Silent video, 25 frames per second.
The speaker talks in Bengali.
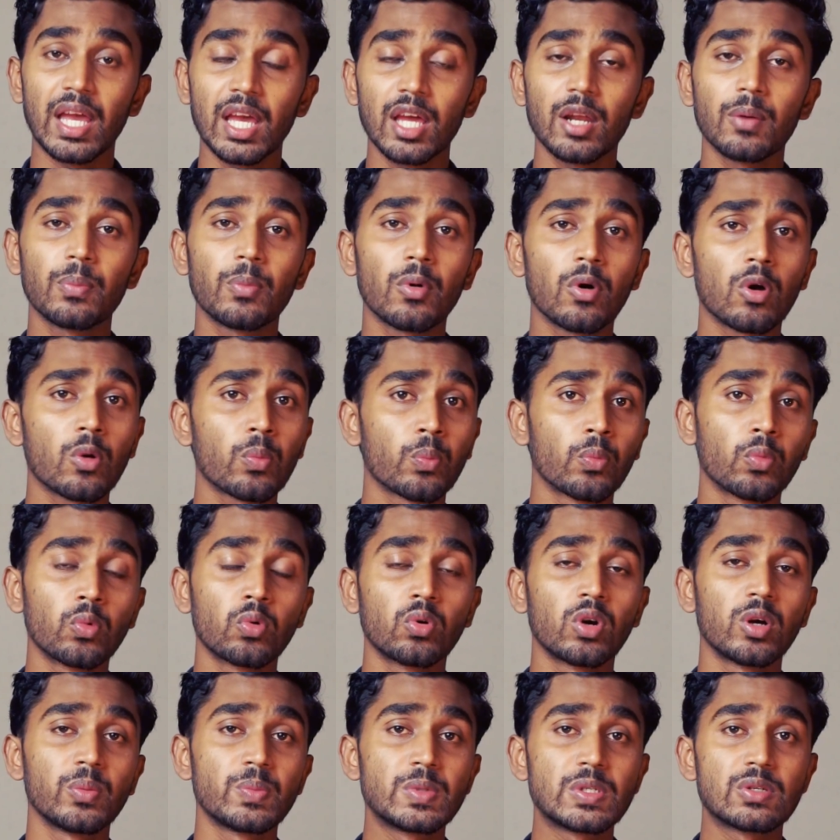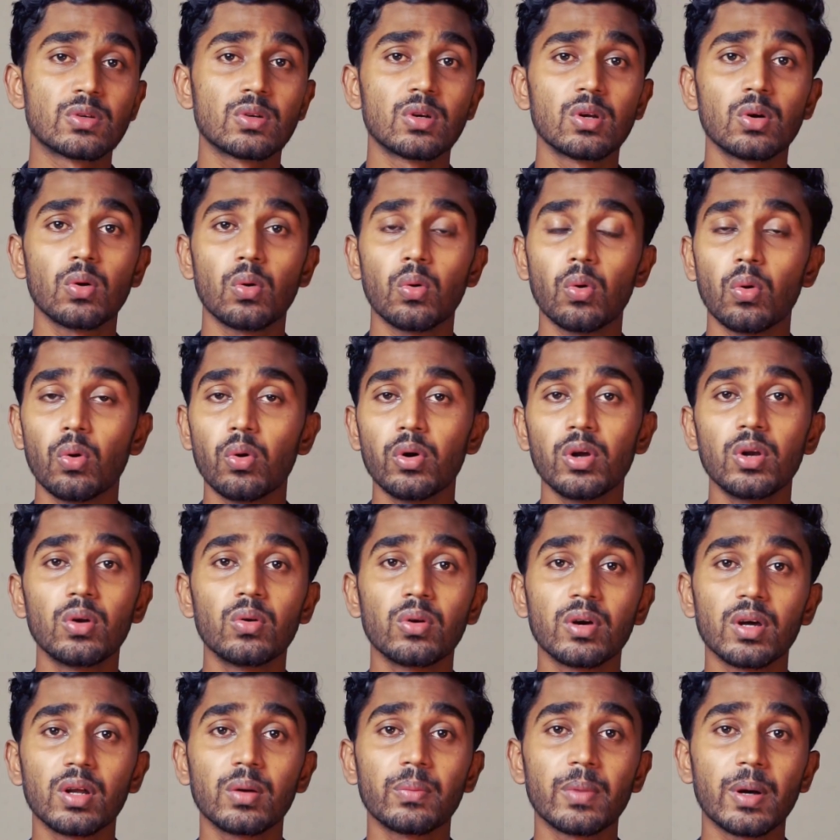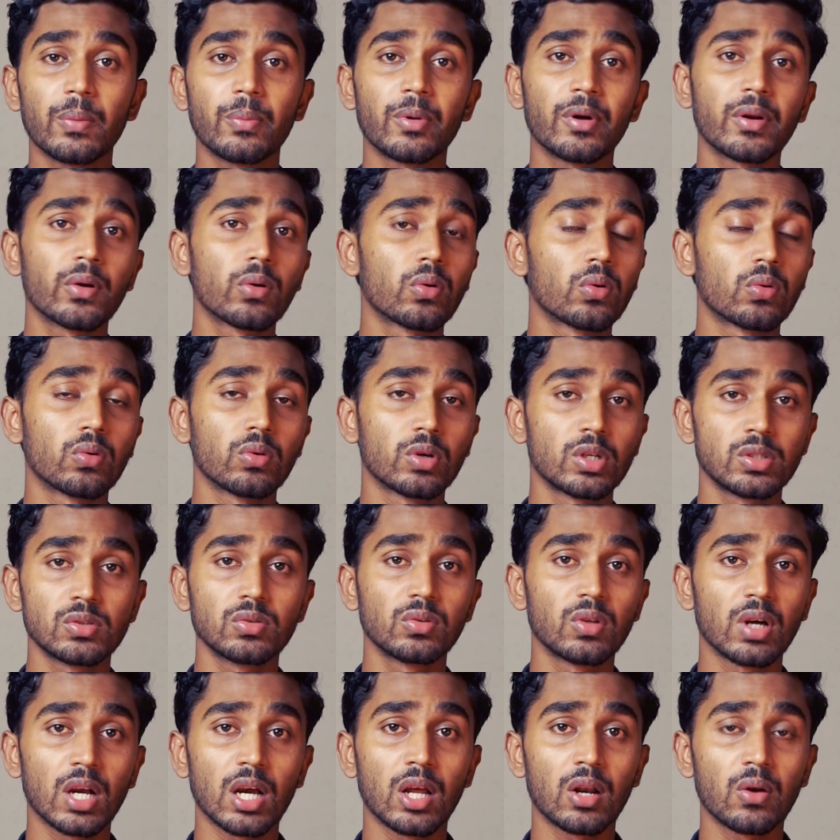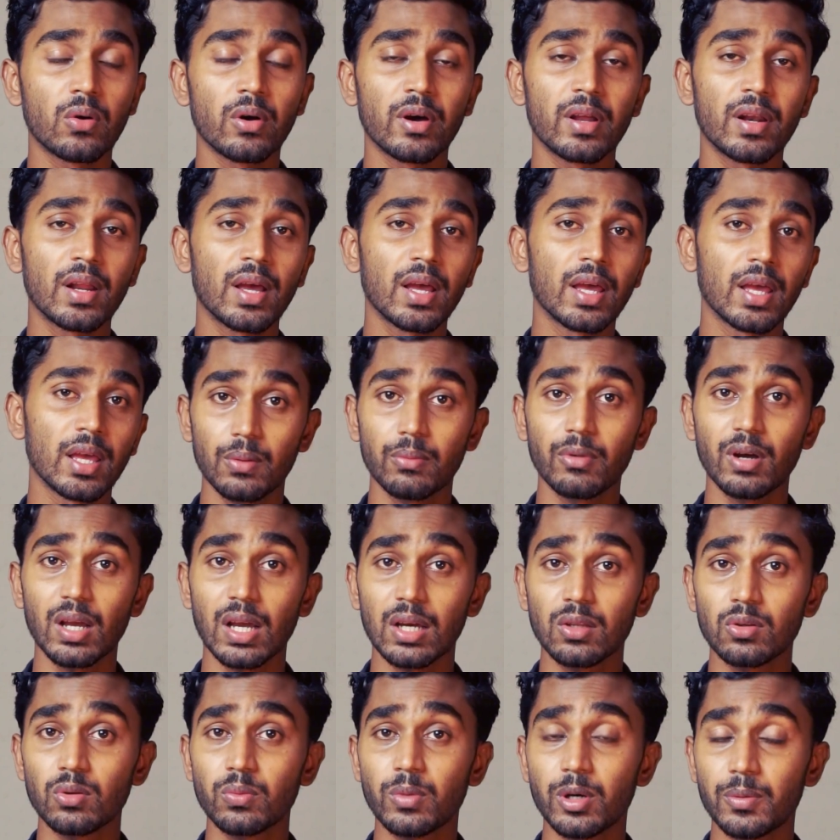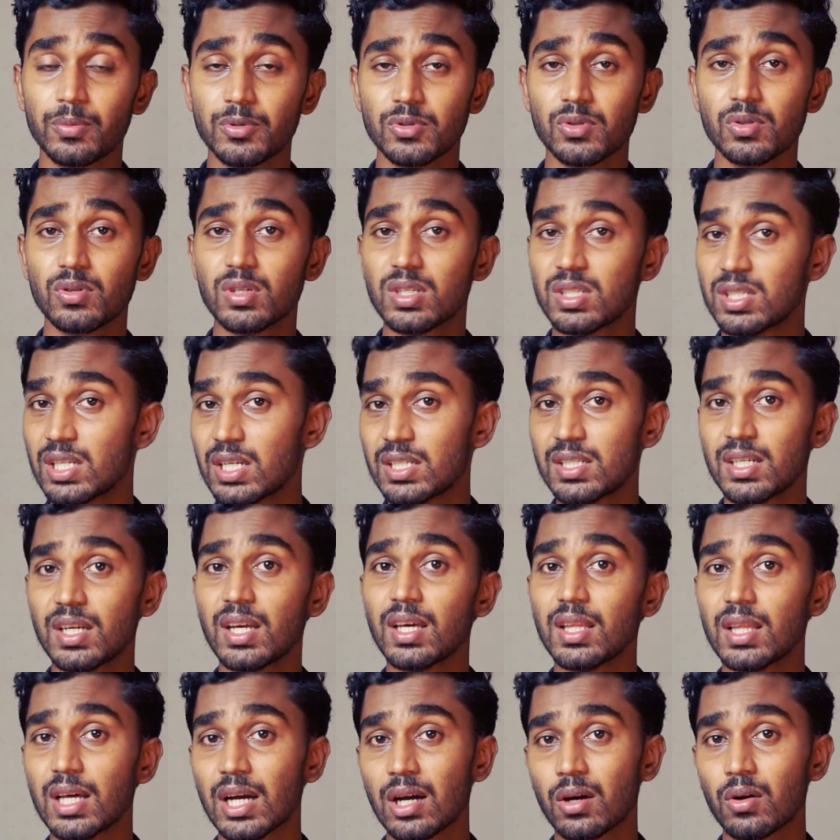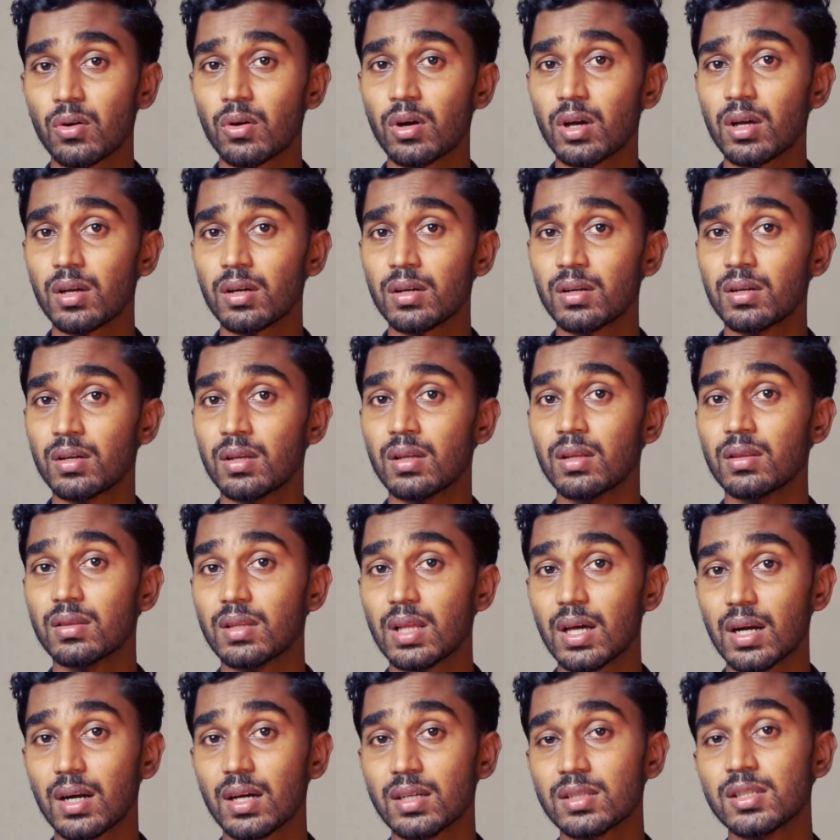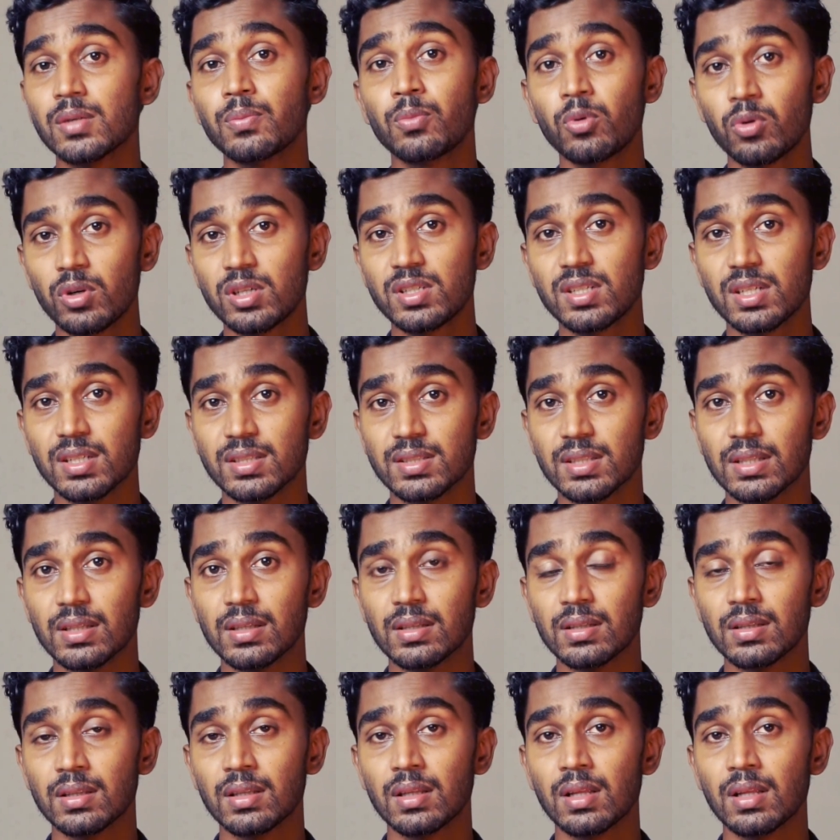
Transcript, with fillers: এরপর পুরো এপিসোডে ওই লোকের ব্যাপারে কোনো কিছু দেখানো হয় না এবং একদম এপিসোডের শেষে গিয়ে দেখানো হয় তার কাছে পুলিশ গেছে